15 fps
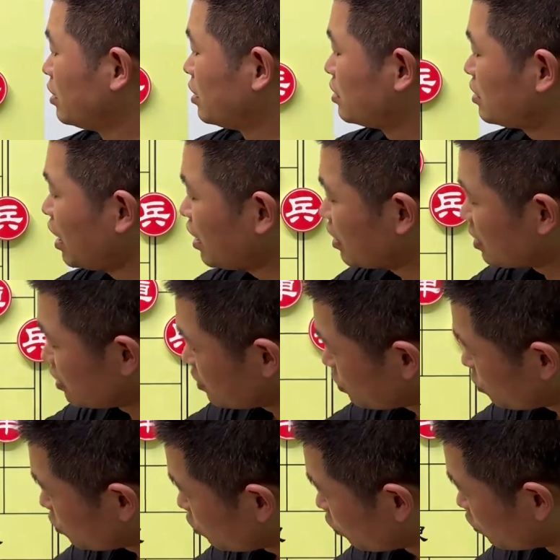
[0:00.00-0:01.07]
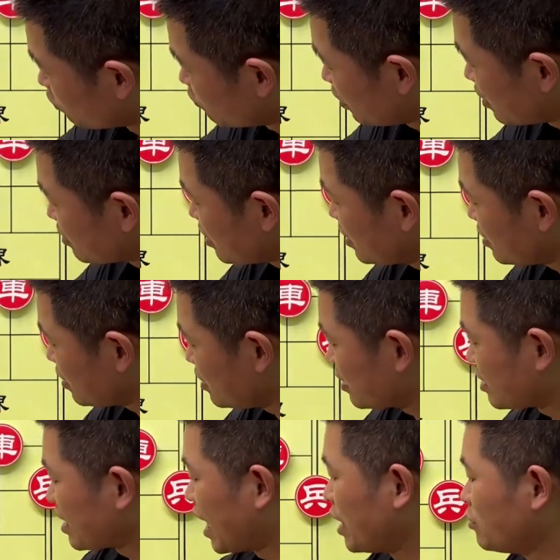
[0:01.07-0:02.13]
然而，红方在这里
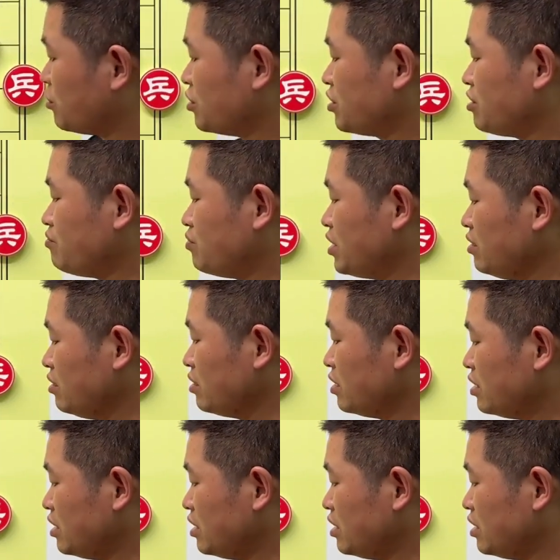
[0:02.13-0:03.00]
采取进兵，